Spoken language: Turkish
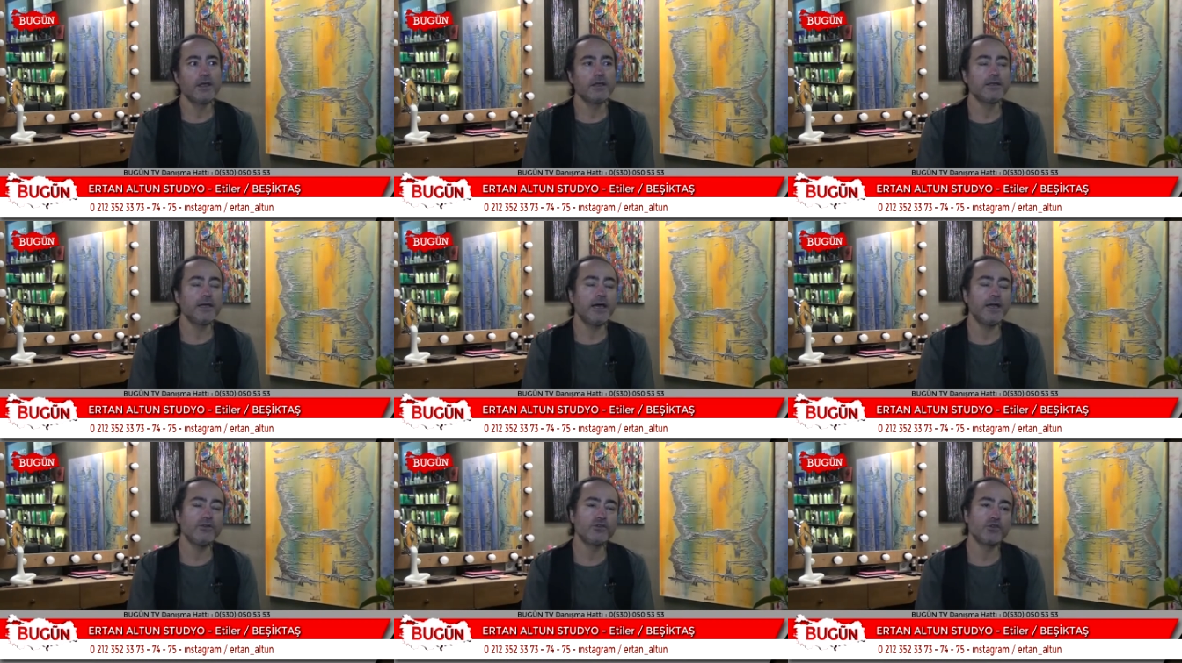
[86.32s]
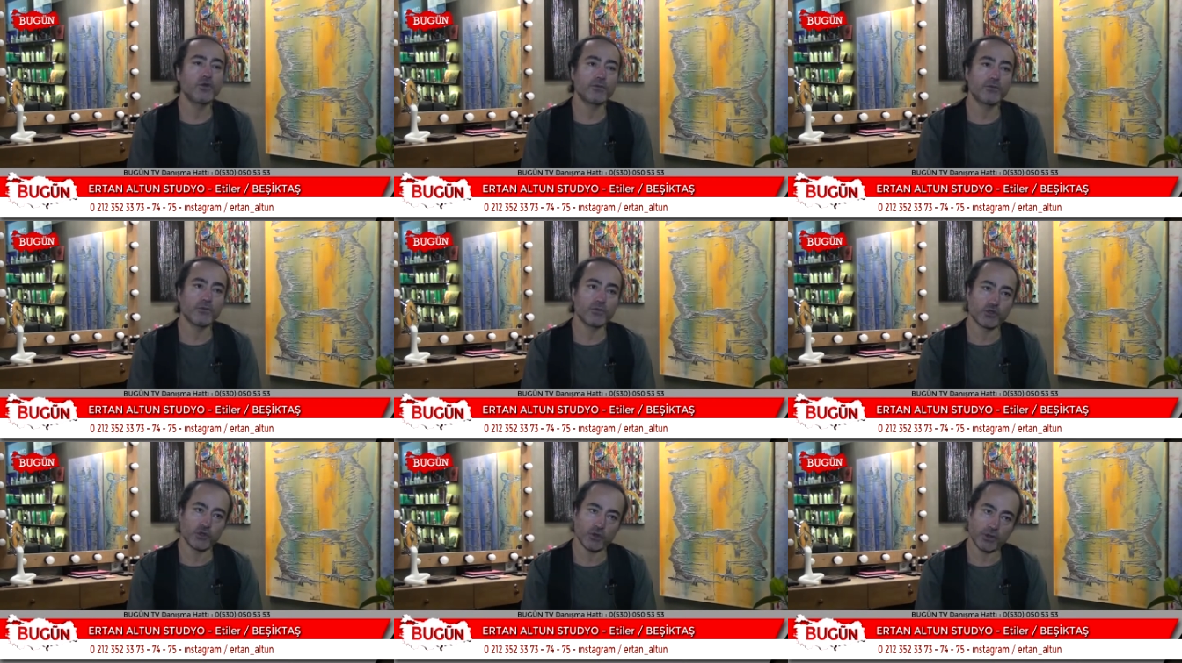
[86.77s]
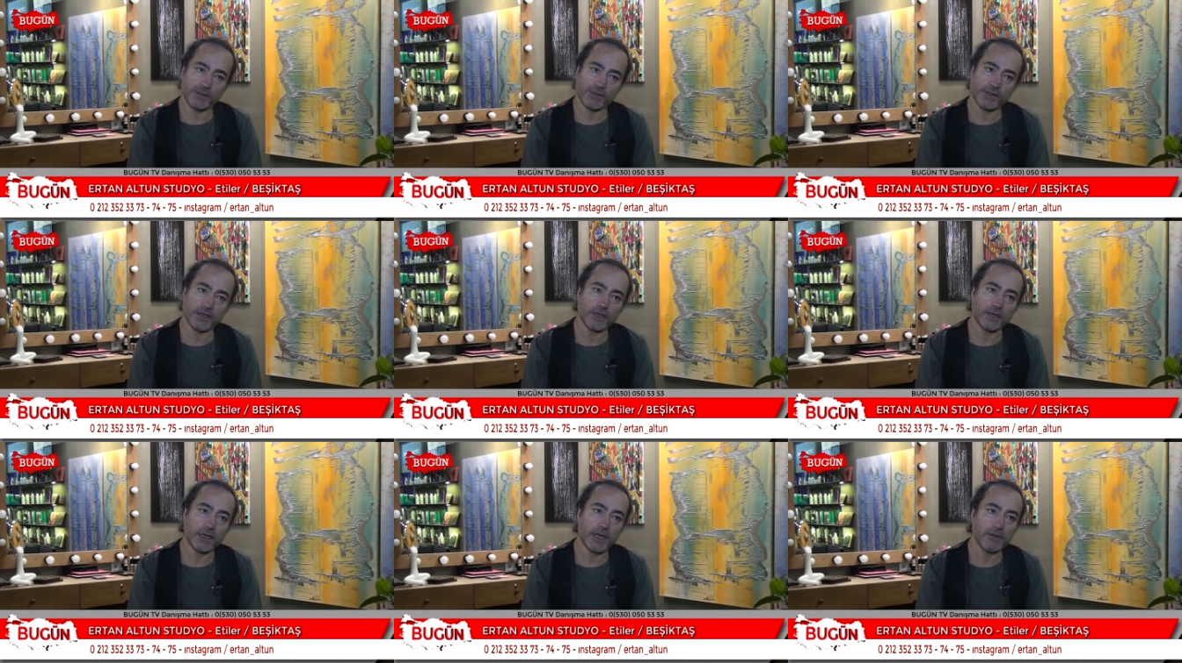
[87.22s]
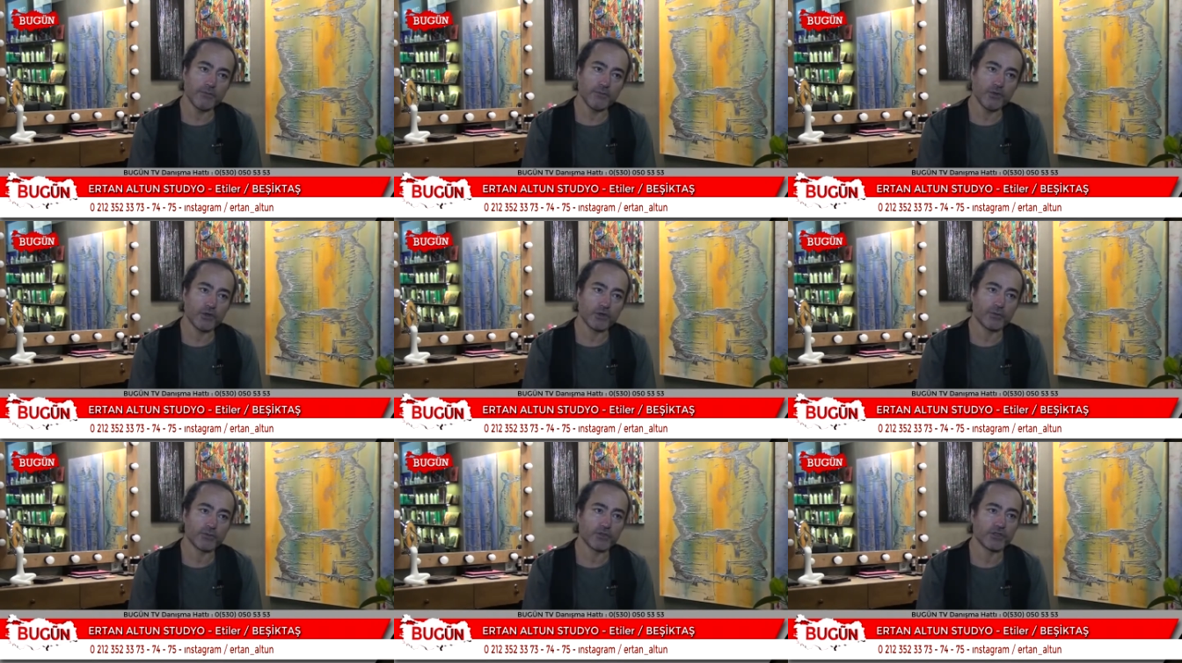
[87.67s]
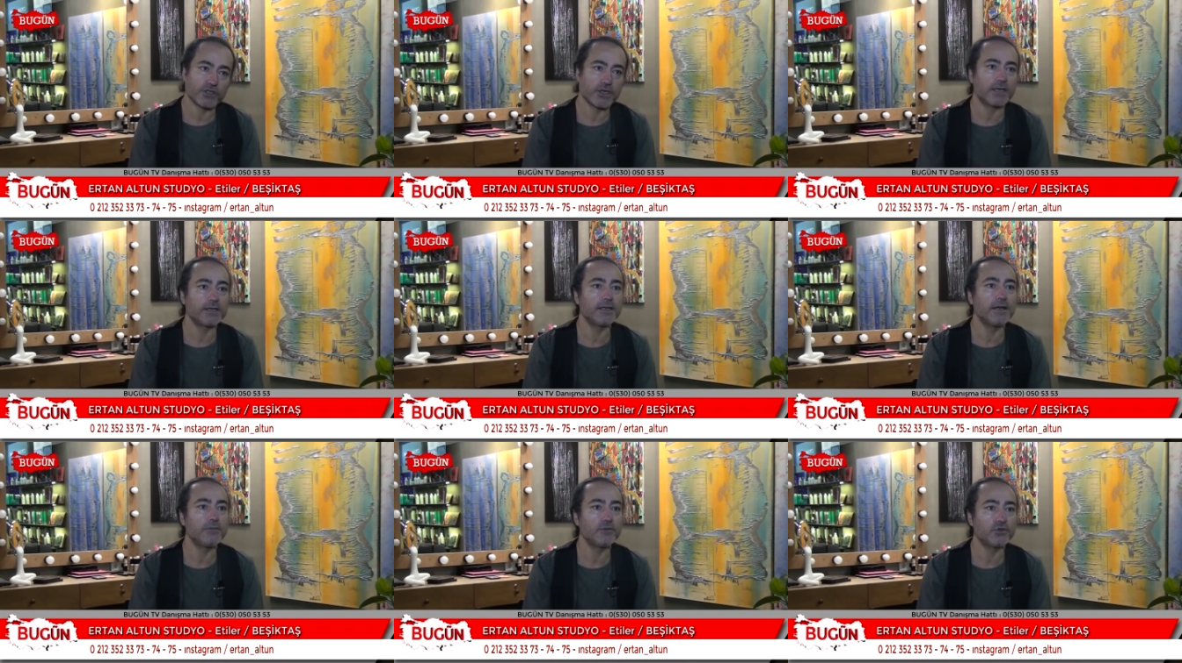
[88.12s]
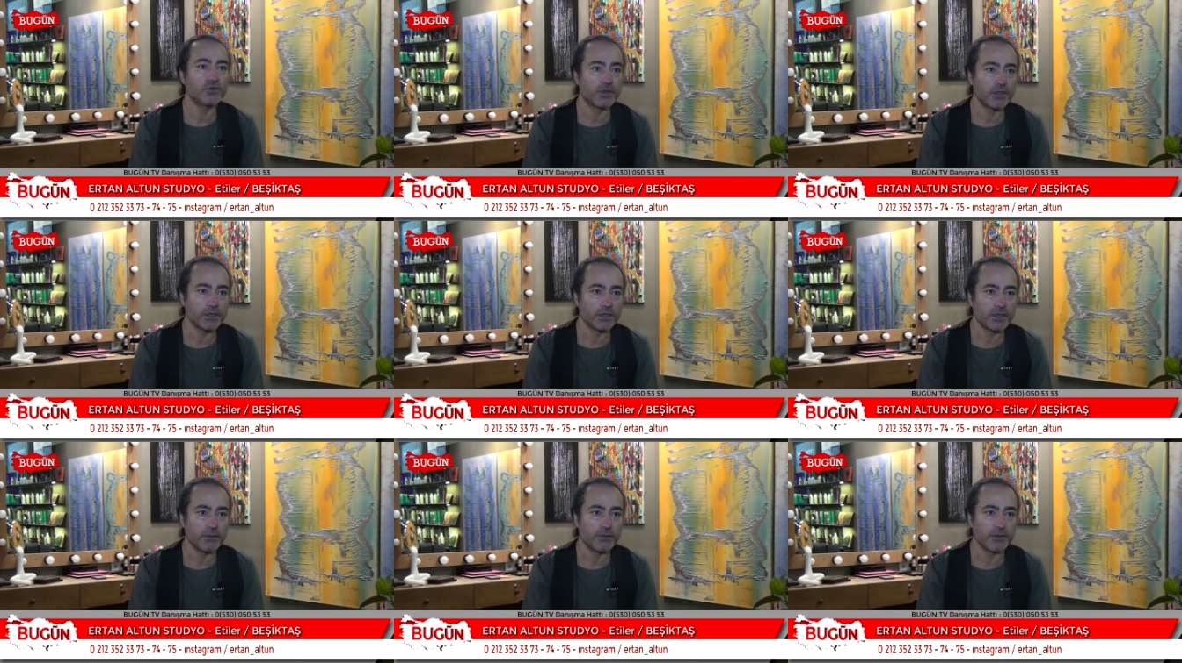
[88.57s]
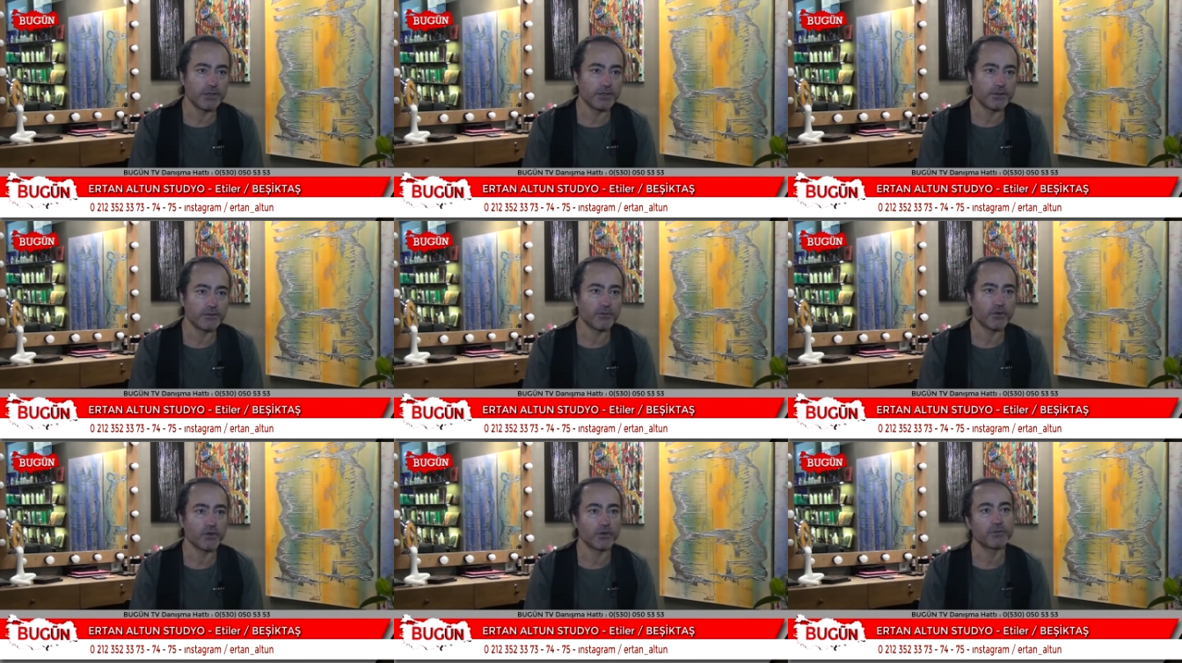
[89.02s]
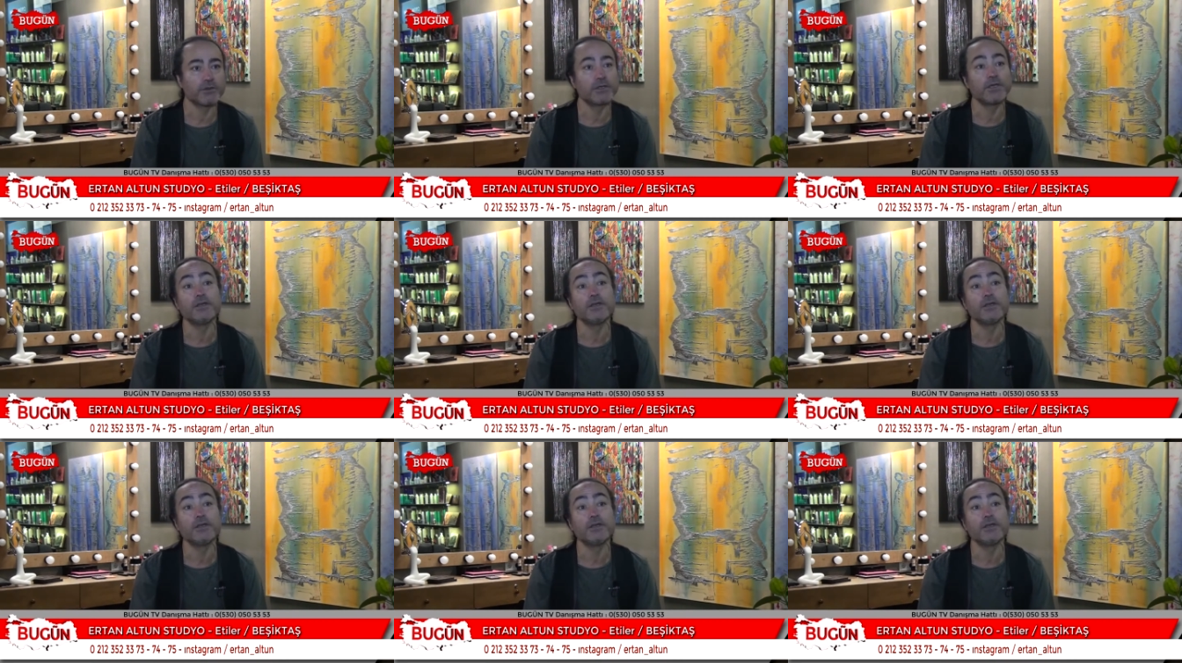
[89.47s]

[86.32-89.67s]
Yani çok çok insan almıyorum. Dışarıdan müşteri kabul etmiyorum.